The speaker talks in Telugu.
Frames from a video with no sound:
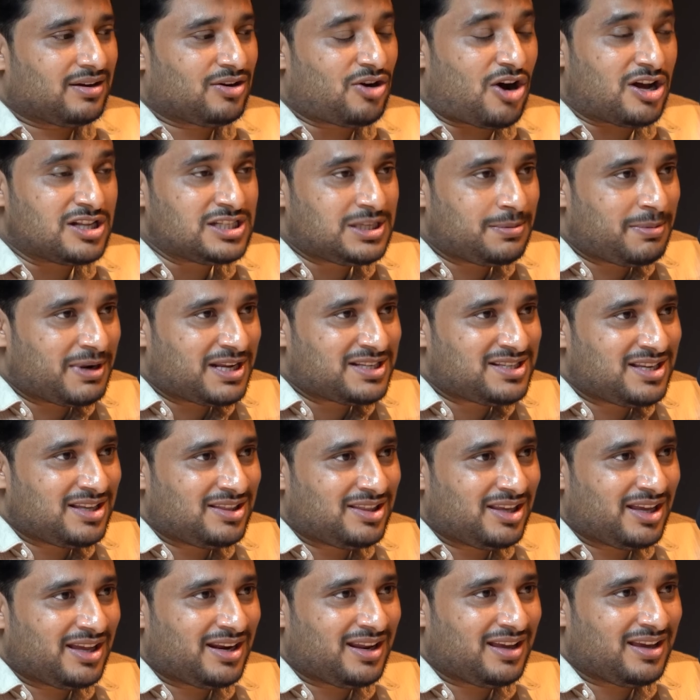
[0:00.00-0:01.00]
కాన్స్పిరసీ
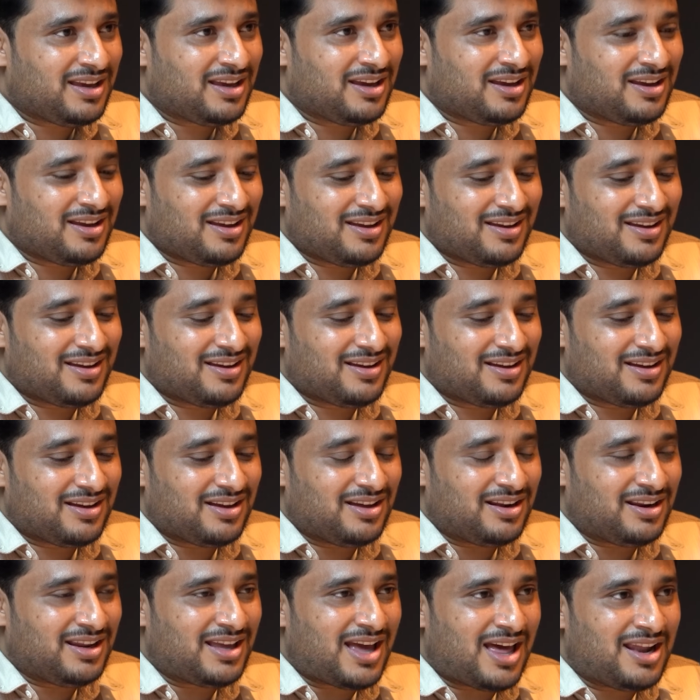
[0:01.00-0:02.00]
థియరీకి
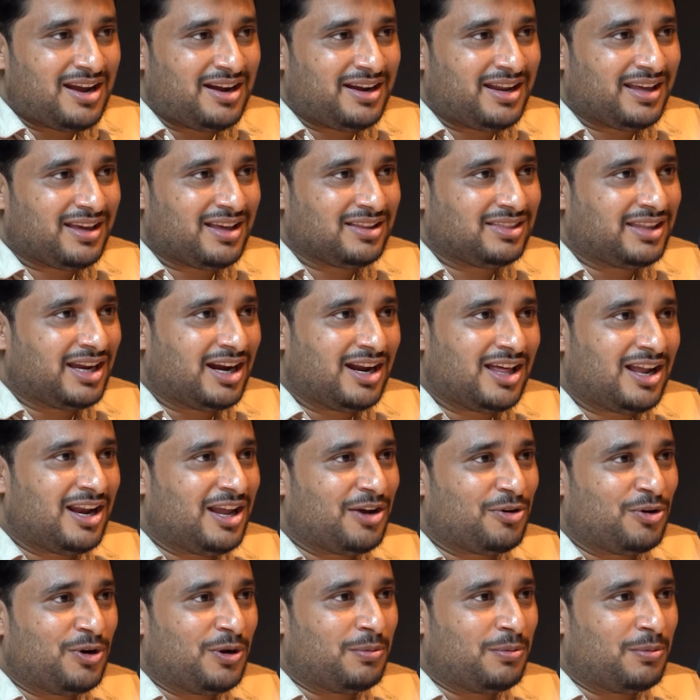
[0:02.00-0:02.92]
రియాలిటీకి తేడా లేకుండా